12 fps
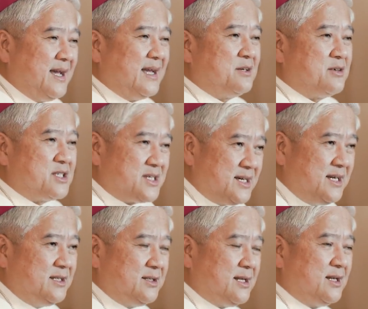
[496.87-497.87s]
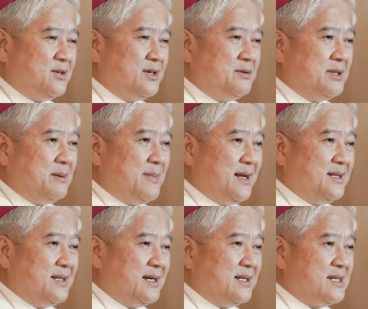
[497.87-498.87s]
and returning to the Lord with
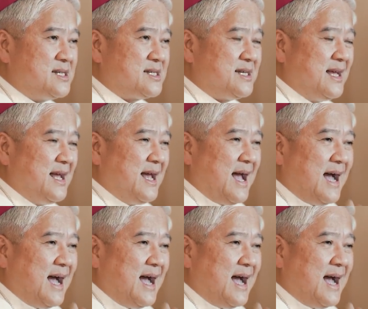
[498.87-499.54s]
abundance,